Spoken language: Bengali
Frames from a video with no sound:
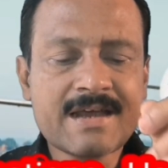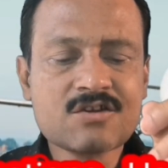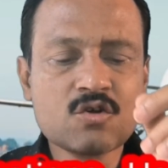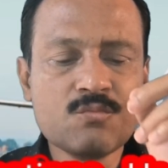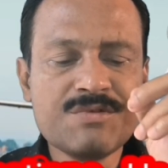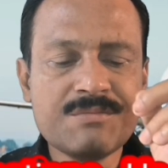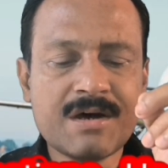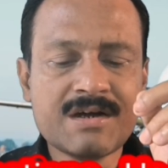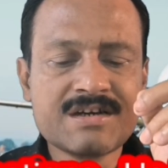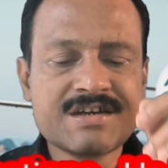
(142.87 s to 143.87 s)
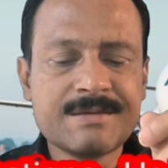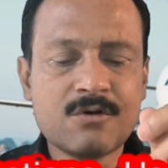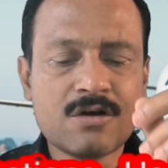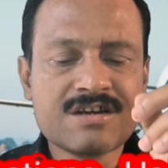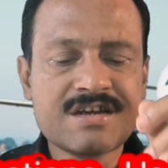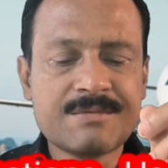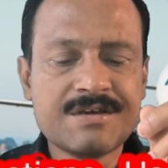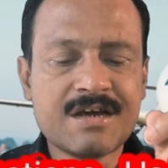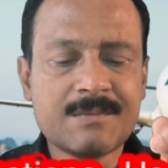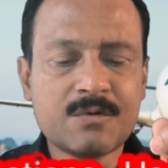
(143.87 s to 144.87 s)
একশো বিমান সেবক
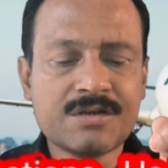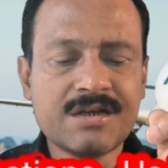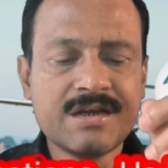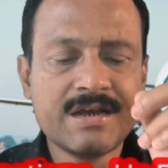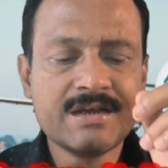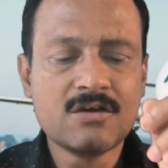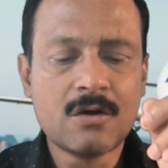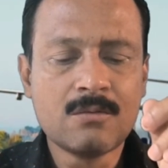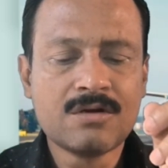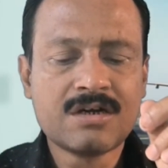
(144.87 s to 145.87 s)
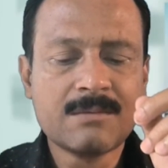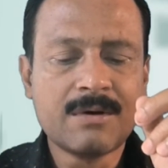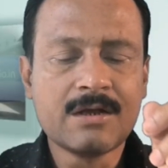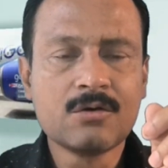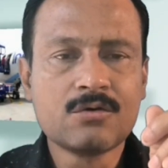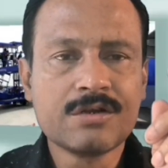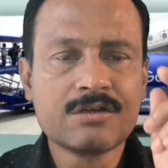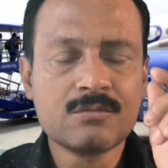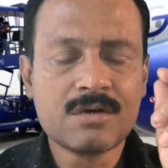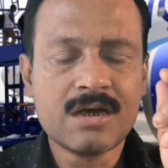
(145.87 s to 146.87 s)
সেবিকা পদে এই খবরটা ভালো করে
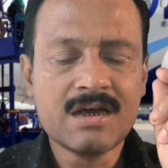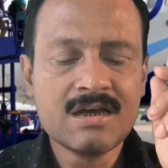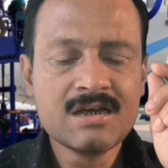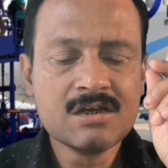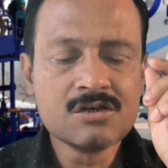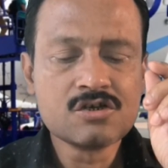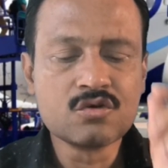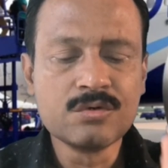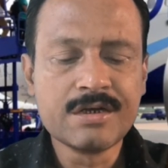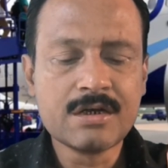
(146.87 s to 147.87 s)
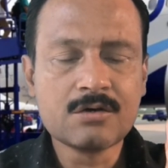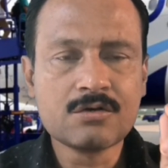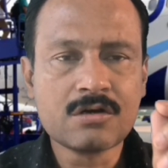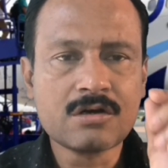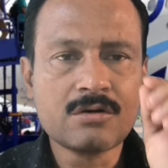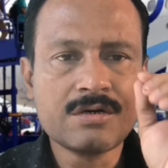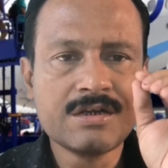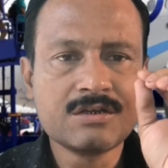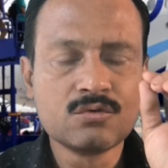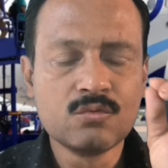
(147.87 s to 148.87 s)
তোমরা শুনে নাও দরকার
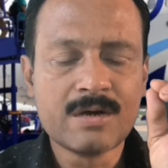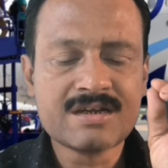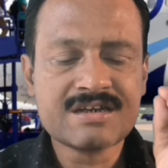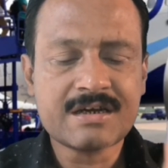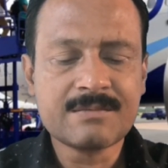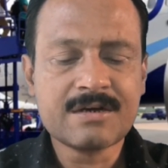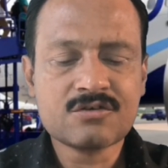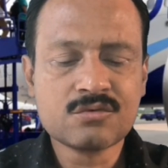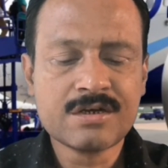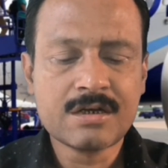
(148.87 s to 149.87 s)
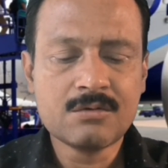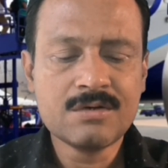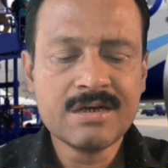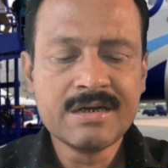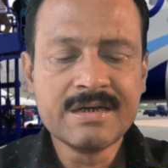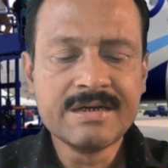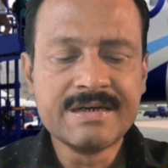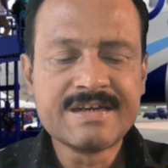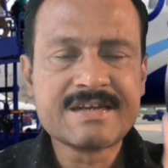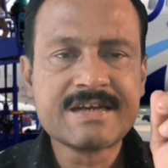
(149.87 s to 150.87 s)
হলে দুবার চারবার শুনে নাও
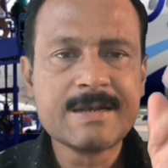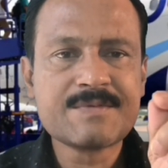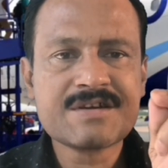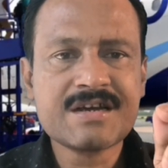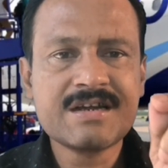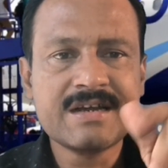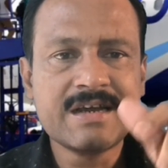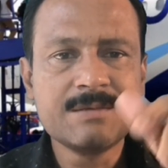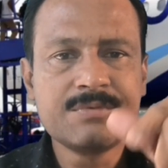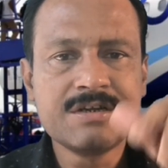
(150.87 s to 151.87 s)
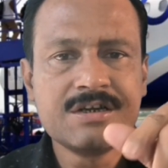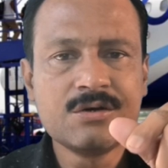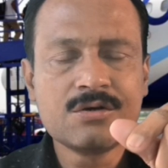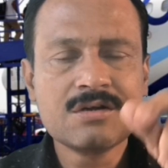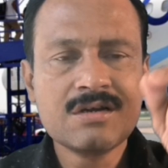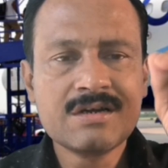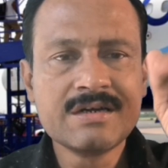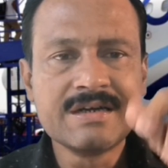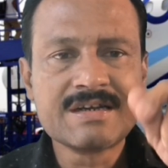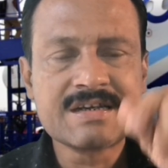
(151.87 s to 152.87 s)
ডিসক্রিপশানে এই ভিডিওর
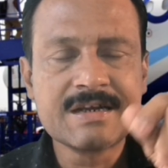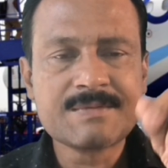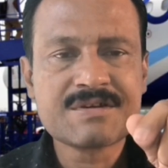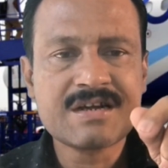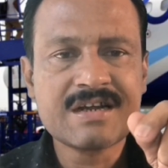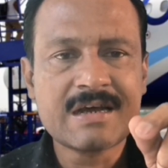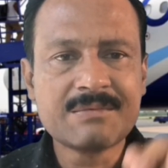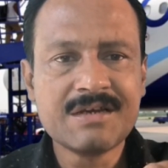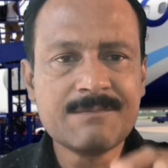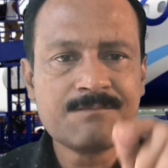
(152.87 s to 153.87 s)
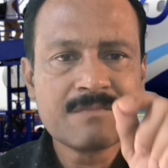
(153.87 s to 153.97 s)
ডিসক্রিপশানে আমি